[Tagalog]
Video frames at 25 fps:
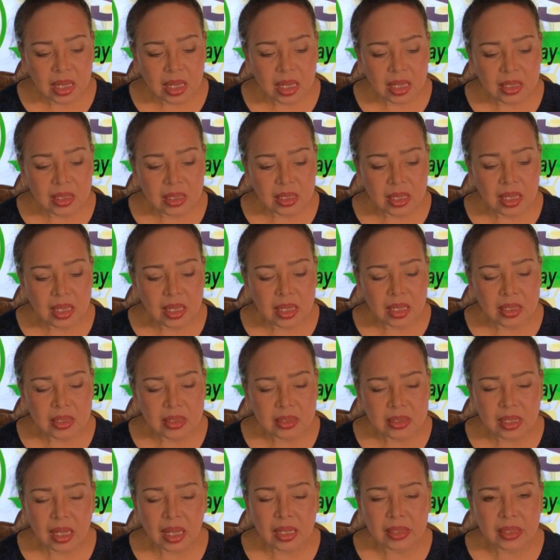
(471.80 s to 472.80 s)
and
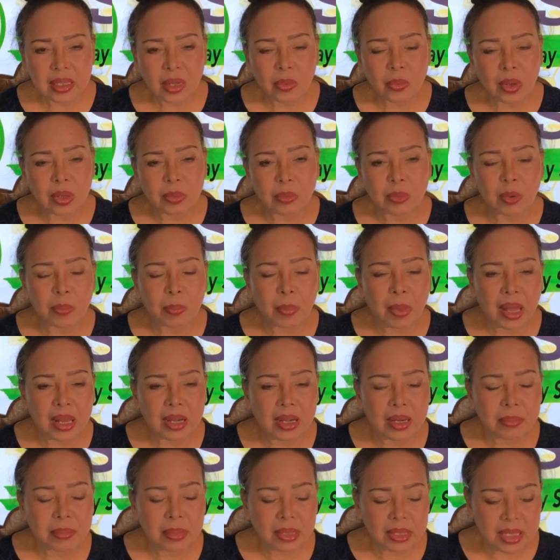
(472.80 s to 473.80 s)
then sa katawan mo
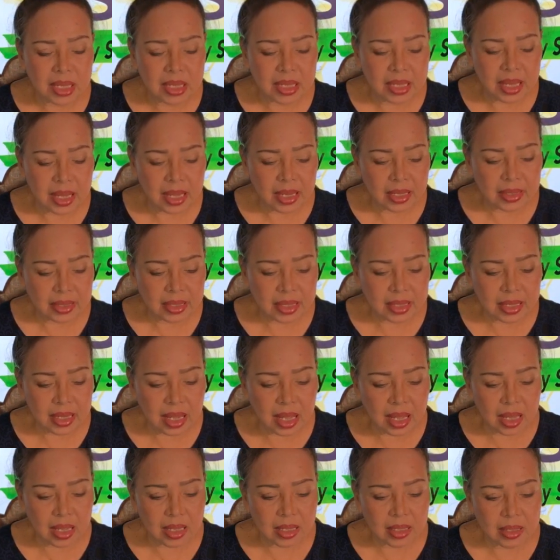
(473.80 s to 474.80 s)
para maging healthy
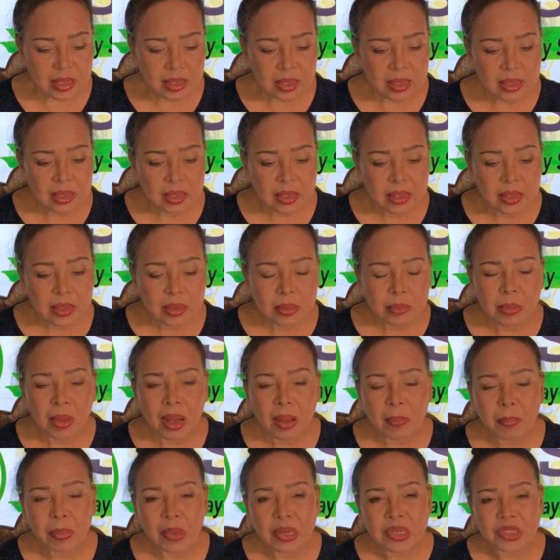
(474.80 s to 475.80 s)
ka. Yung
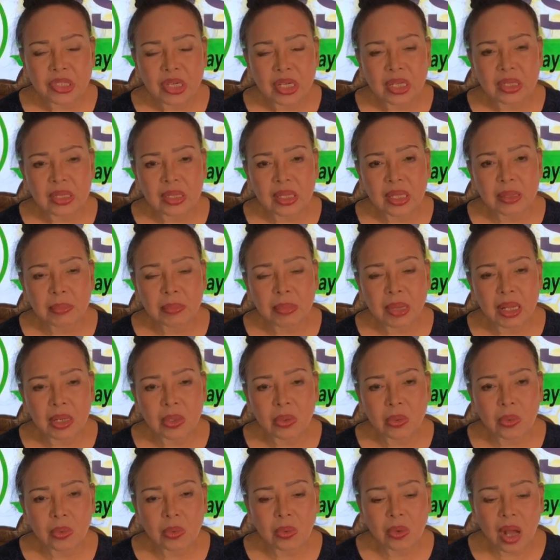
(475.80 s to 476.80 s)
mga pasyenteng
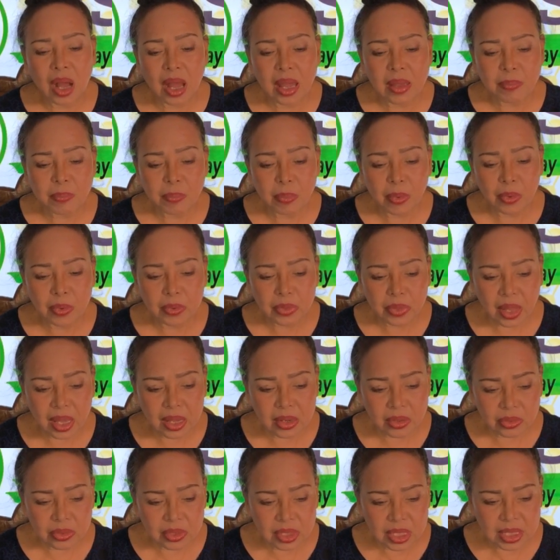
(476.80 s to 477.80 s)
merong
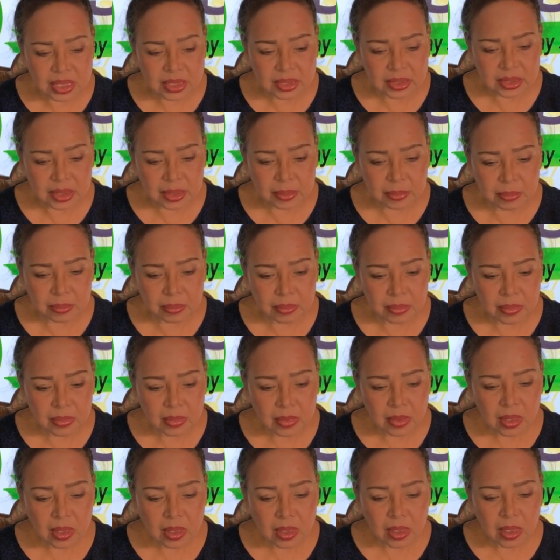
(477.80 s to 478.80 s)
hypothyroidism
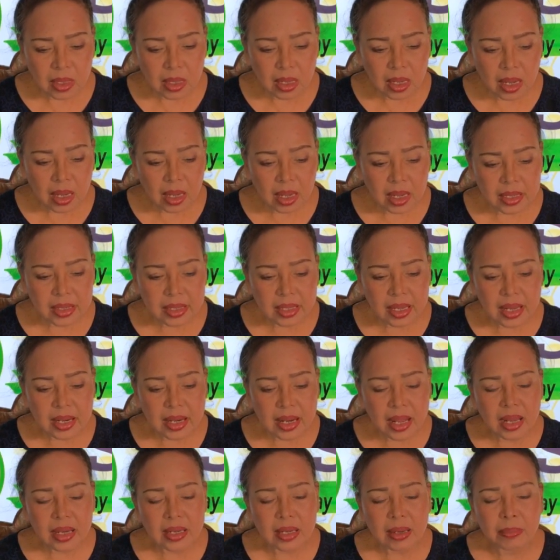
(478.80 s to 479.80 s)
ay
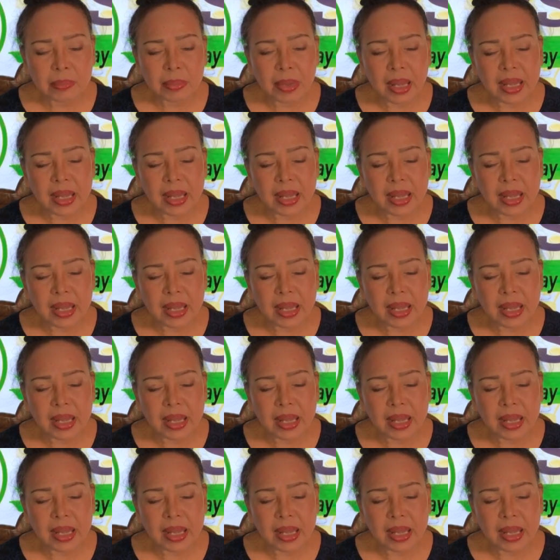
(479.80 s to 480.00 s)
kailangan